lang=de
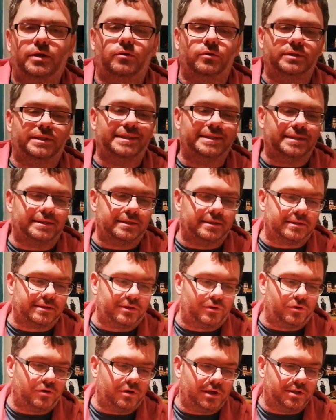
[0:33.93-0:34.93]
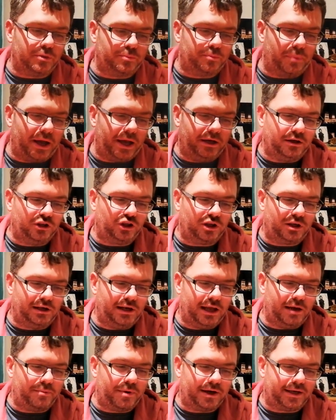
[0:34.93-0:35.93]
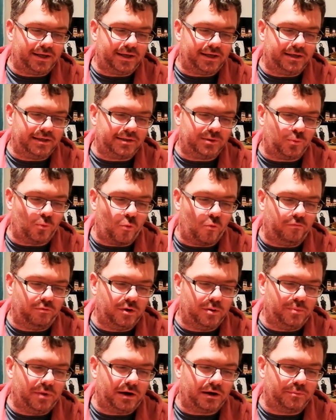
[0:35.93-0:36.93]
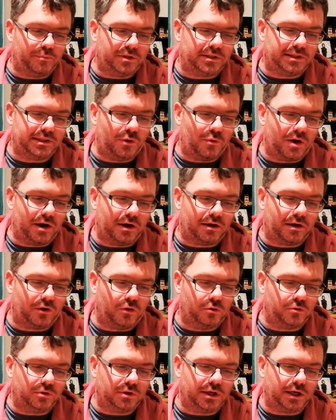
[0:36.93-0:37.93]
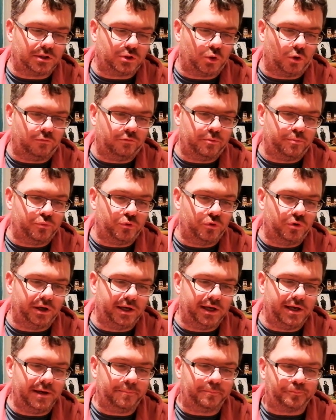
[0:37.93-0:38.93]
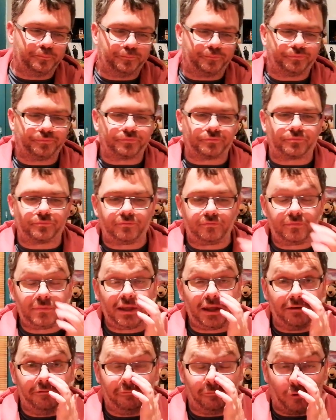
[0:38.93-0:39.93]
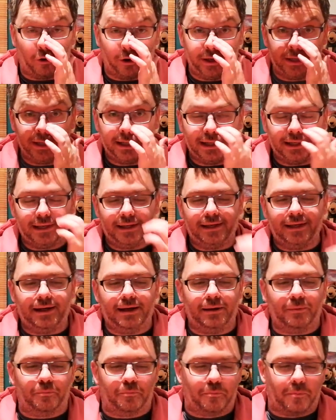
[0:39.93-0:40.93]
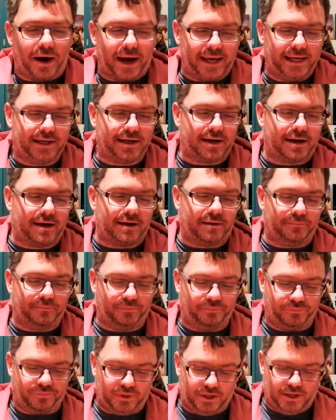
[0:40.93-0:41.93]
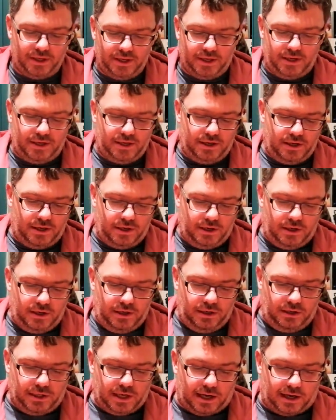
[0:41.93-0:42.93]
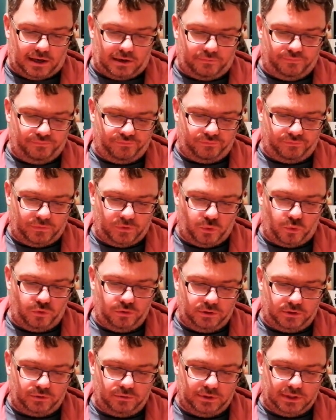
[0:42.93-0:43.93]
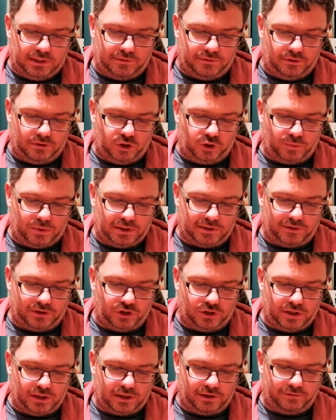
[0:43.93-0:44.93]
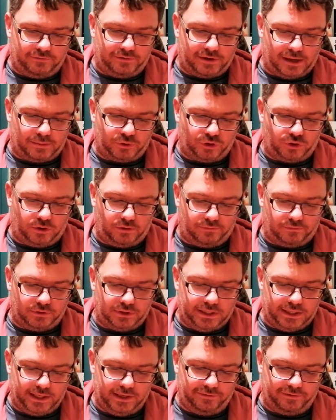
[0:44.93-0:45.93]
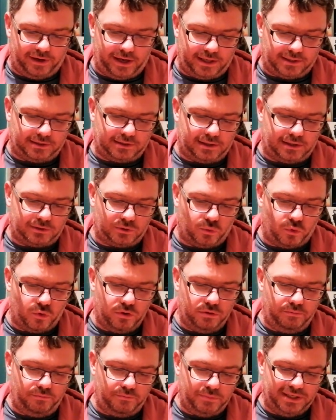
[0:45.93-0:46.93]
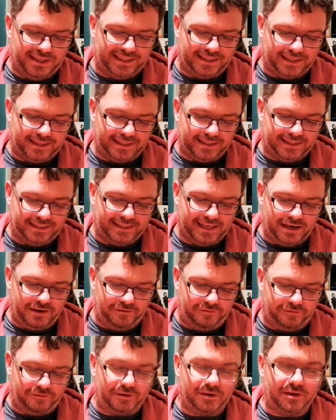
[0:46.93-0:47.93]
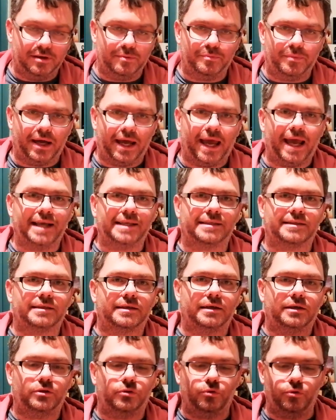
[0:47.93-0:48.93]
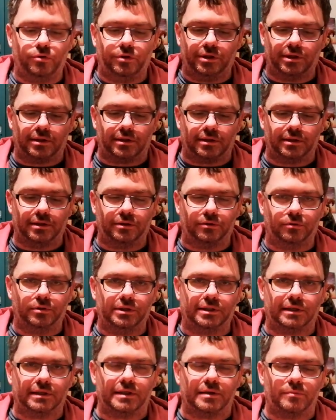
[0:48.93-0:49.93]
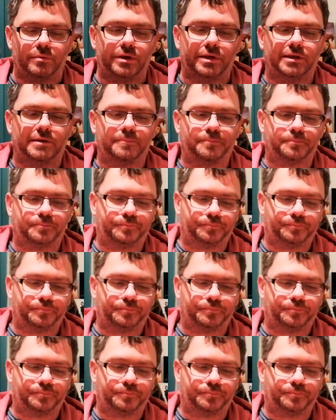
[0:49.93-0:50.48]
Und das ist es auch. Also bayerischer Leberkäse, ofengebacken mit Sauerkraut und Kartoffelpüree von Maika. Ja, ohne Zusatz von Geschmacksverstärkern, Farbstoffen und Hefeextrakt und mit Senf im Extra-Tütchen. hier drunter nämlich.